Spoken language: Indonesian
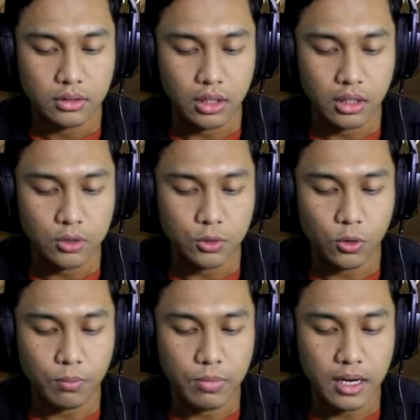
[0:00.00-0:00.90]
ini
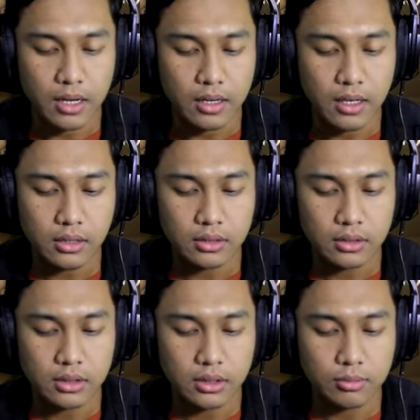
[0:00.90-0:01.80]
cukup banyak
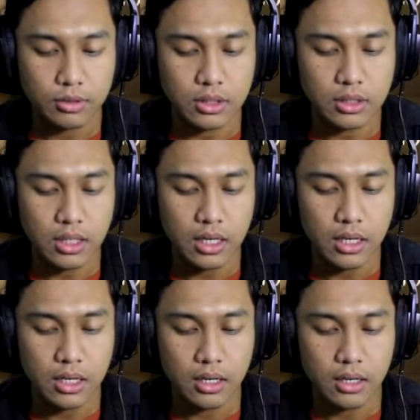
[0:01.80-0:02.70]

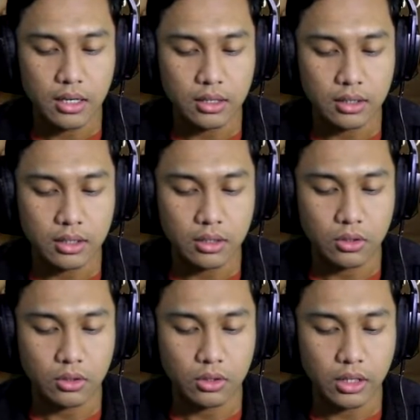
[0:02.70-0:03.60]
kemudian ini
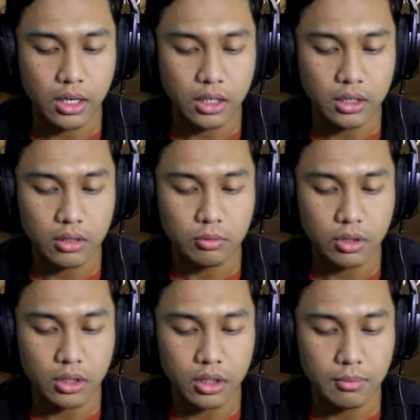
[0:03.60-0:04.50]
oke okay, Canon
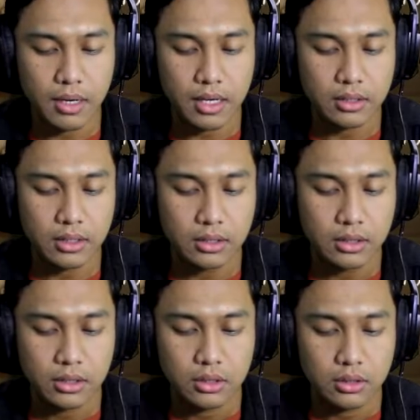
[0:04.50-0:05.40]
bawa kita banyak
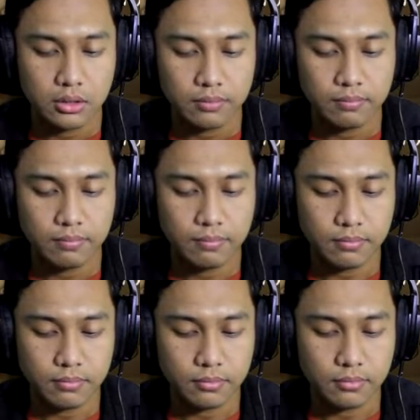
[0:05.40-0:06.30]

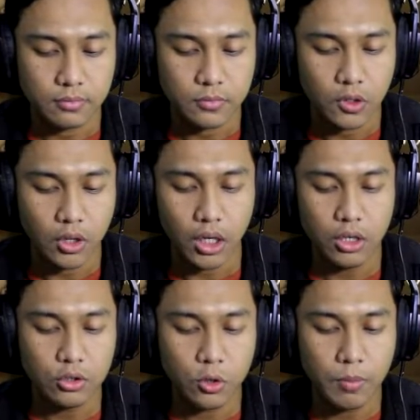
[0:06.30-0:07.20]
hmm. oke okay,
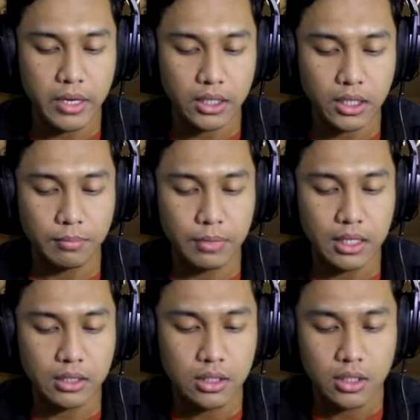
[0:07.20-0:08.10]
ini cukup banyak ya
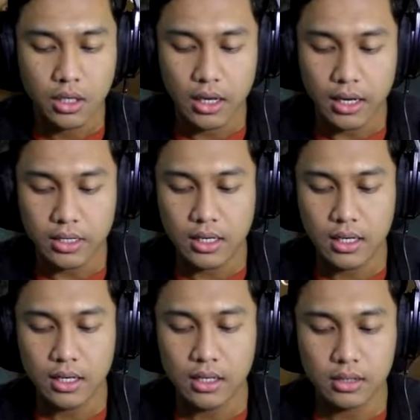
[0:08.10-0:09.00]
paling
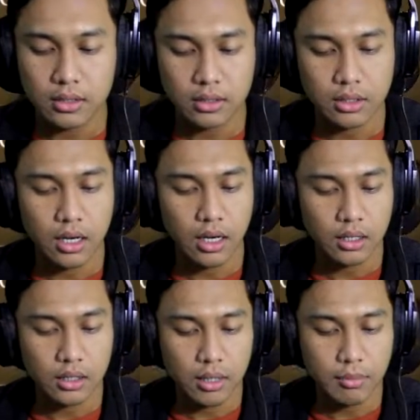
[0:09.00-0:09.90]
hanya yang akan
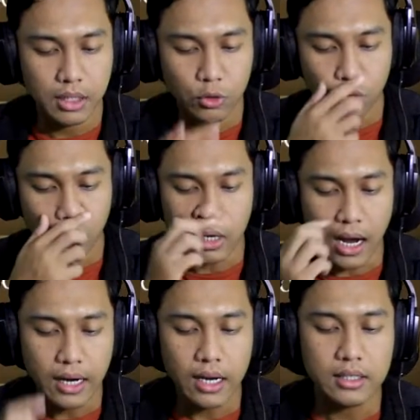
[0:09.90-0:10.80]
kita beli itu oh
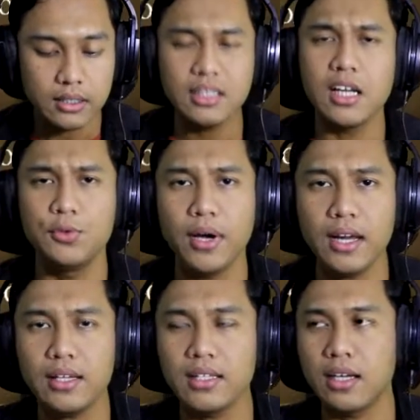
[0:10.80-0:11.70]
gak ada di sini gak
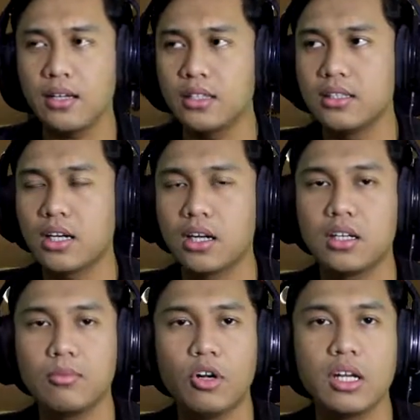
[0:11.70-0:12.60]
jualan ya uh,
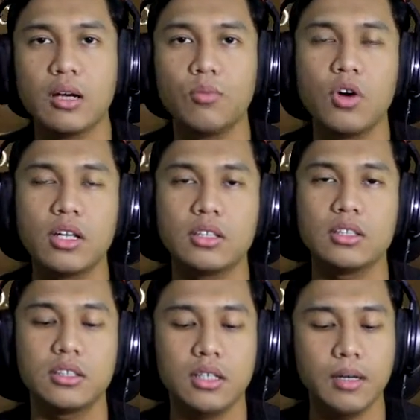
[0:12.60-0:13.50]
Canon yang buat
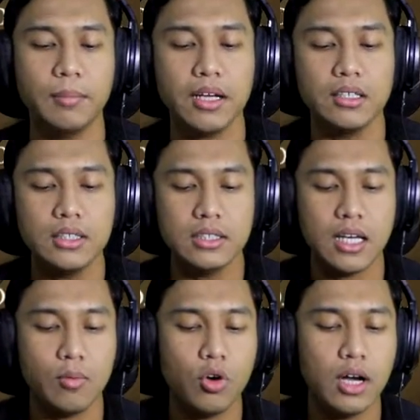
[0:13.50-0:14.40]
apa
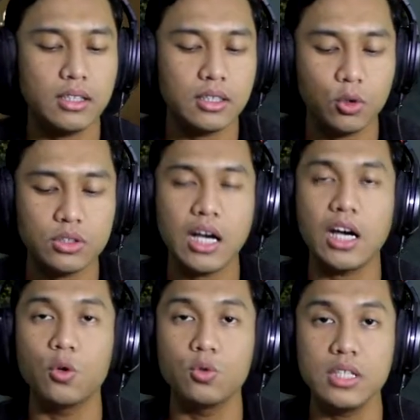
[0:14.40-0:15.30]
yang buat merusak
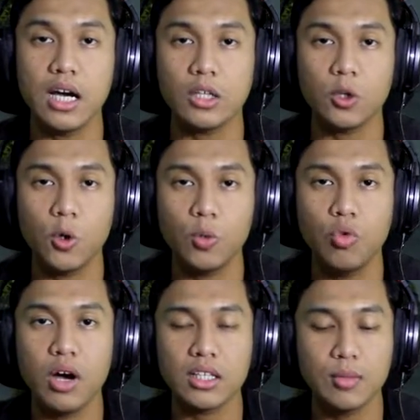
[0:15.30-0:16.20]
krunya atau
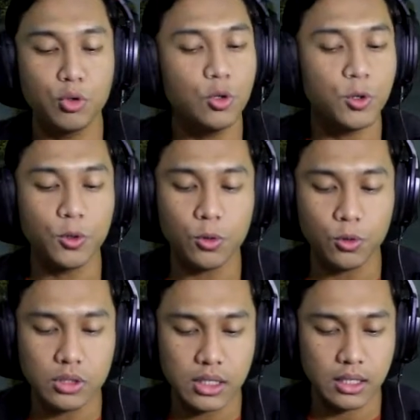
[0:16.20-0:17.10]
buat ngebunuh kru
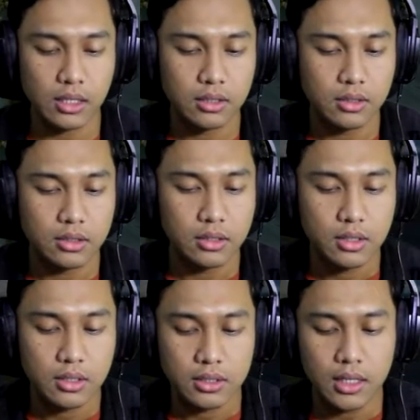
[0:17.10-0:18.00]
krunya ya
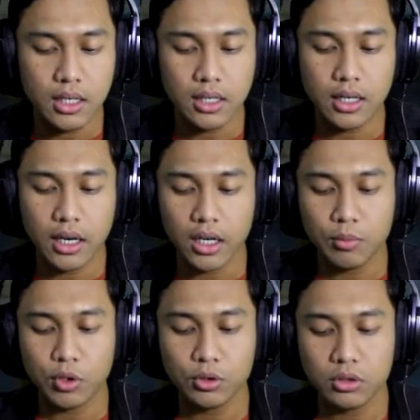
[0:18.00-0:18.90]
jadi di cannonball